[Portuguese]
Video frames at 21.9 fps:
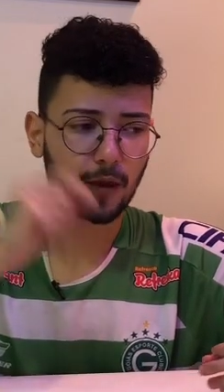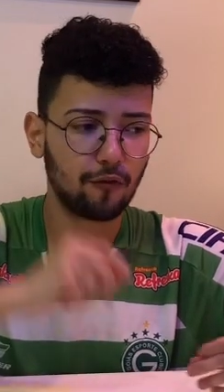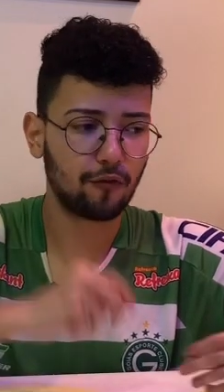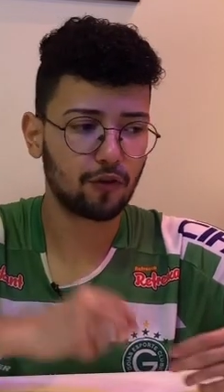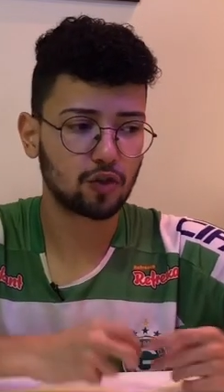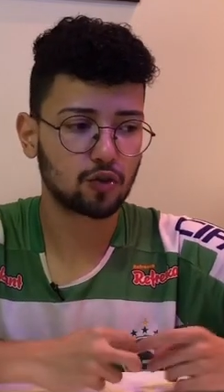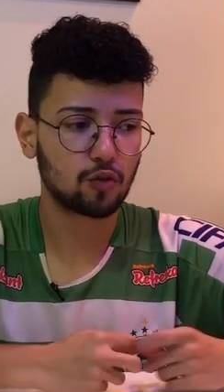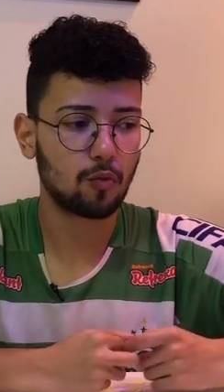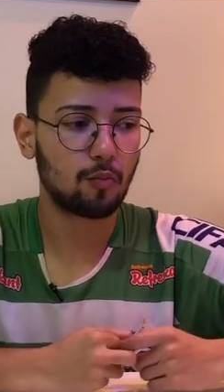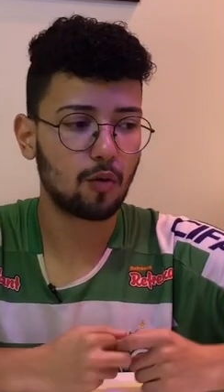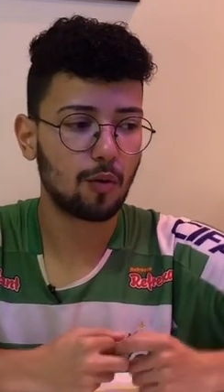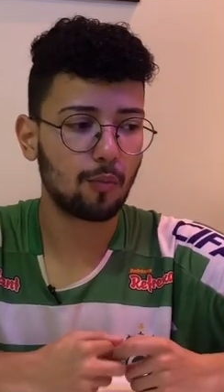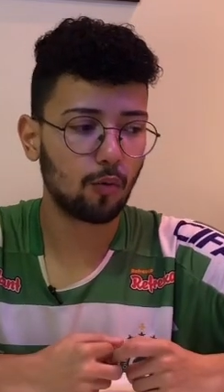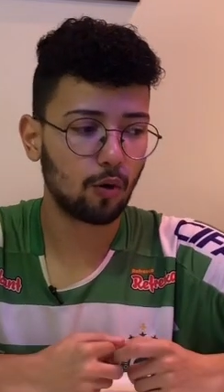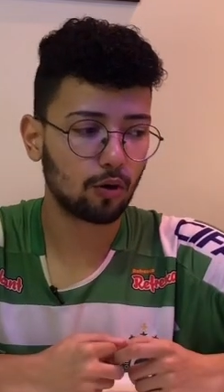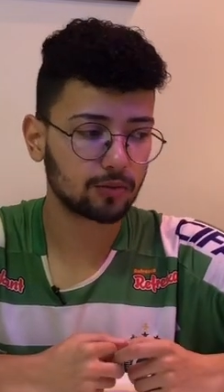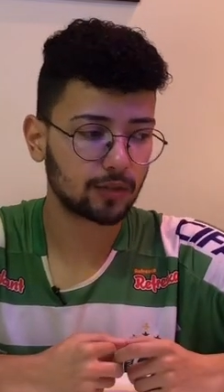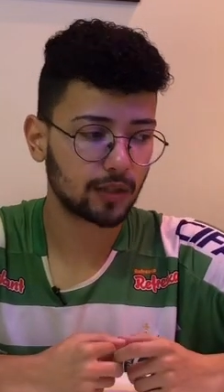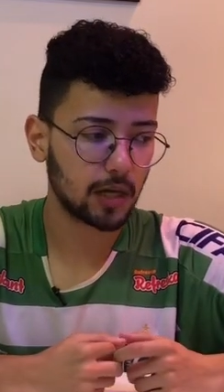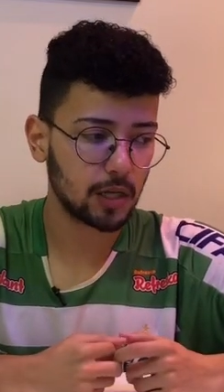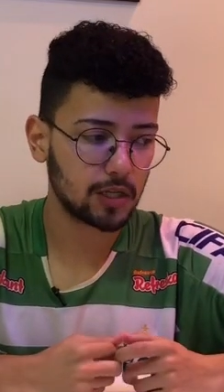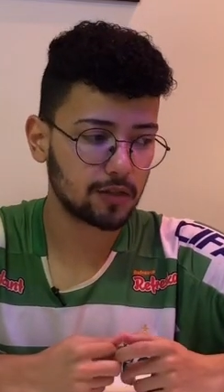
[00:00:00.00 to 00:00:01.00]
Eu vejo como uma boa
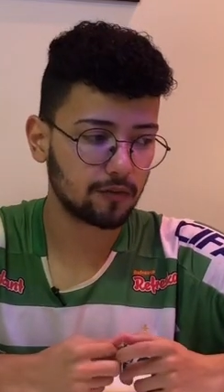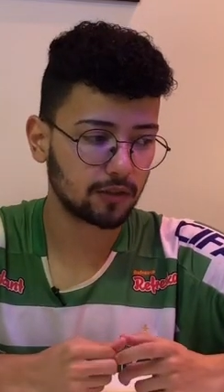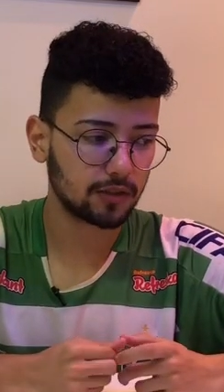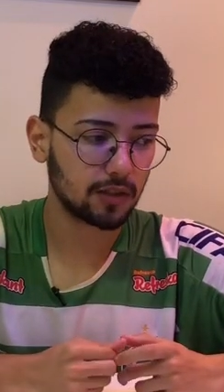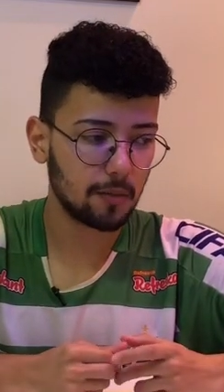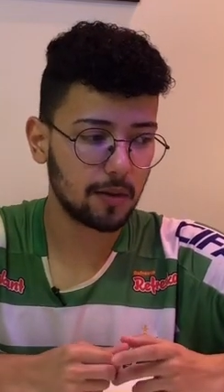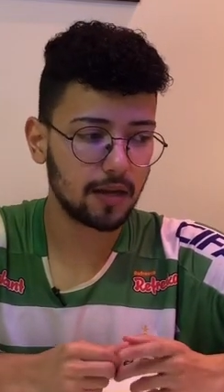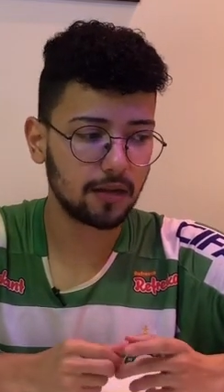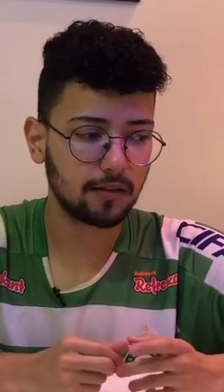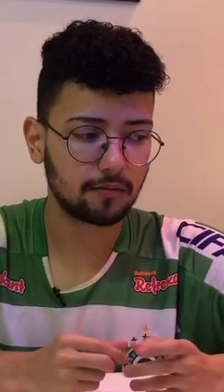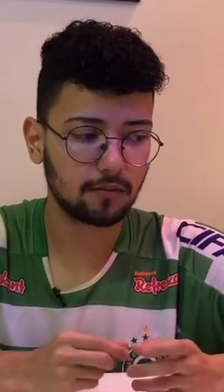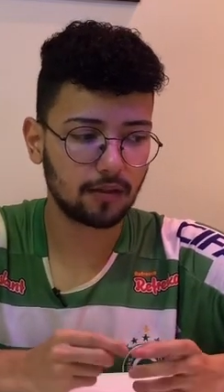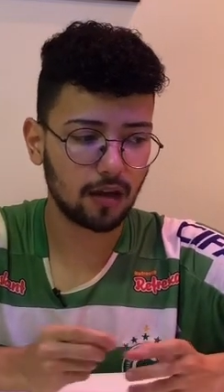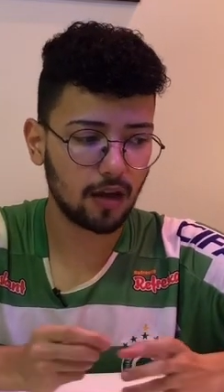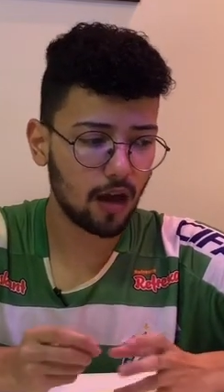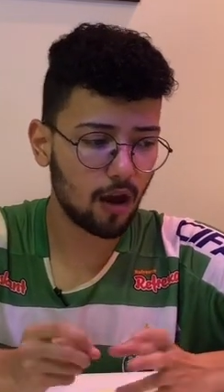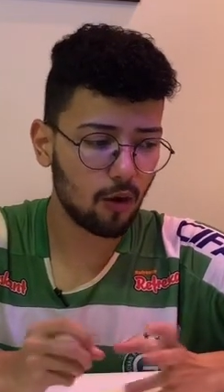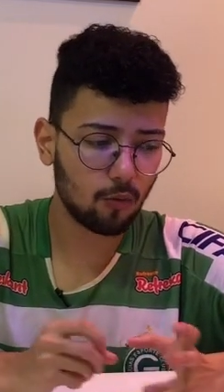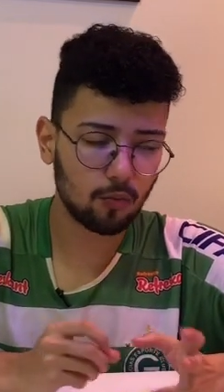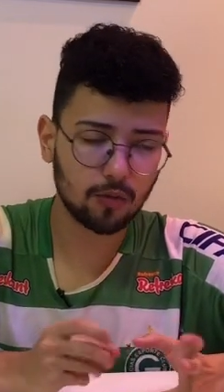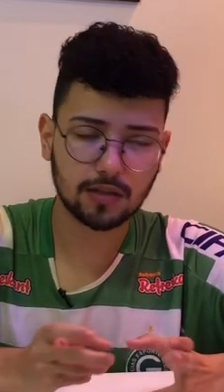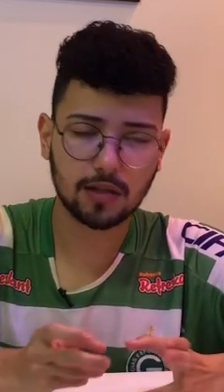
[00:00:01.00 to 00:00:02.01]
alternativa também é
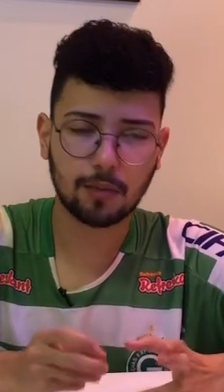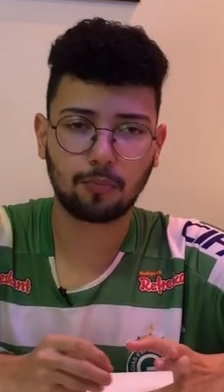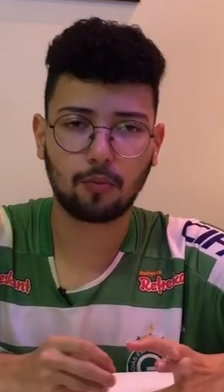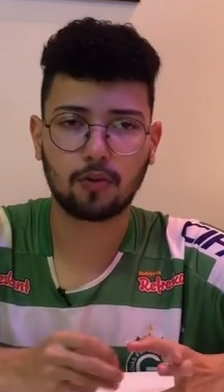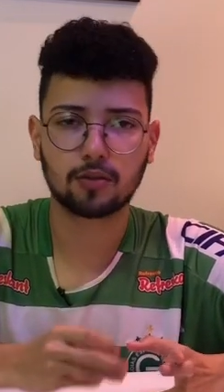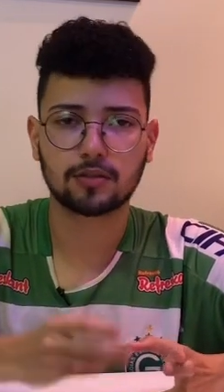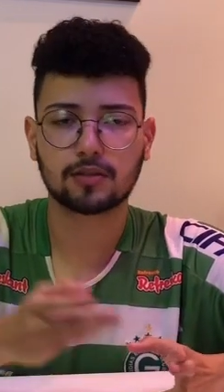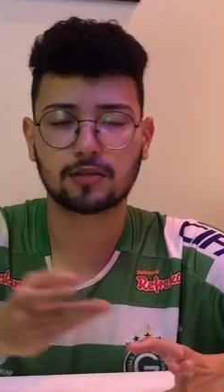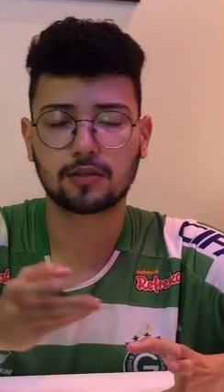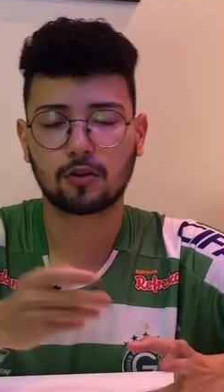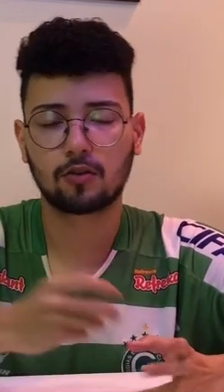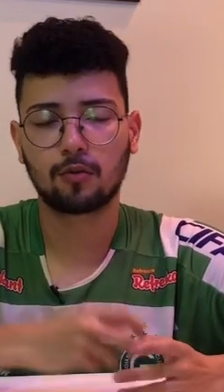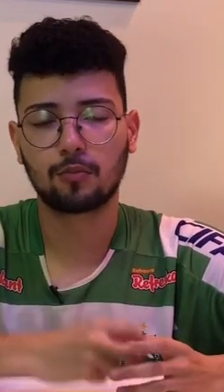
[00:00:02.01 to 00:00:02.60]
algumas apostas, né?